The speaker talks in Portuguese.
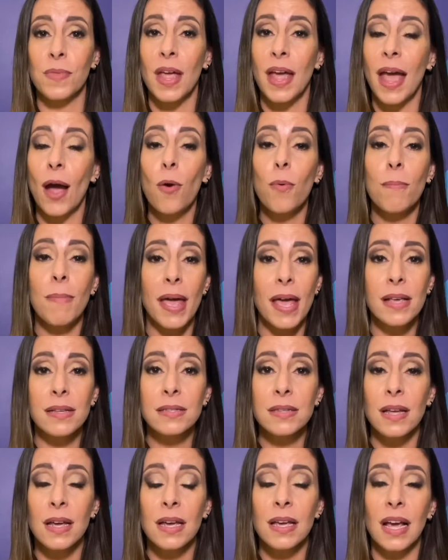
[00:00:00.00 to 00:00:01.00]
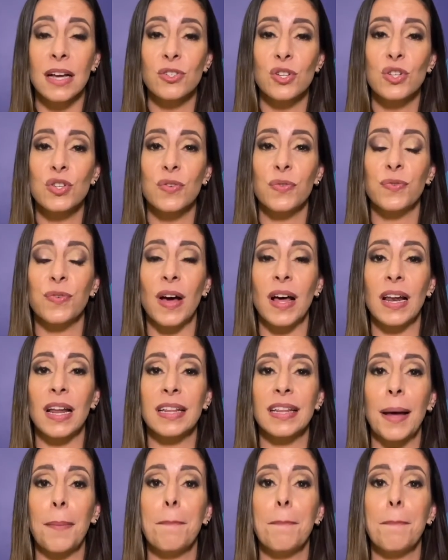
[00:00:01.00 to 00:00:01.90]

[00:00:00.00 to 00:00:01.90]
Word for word: É o mês que a gente fala da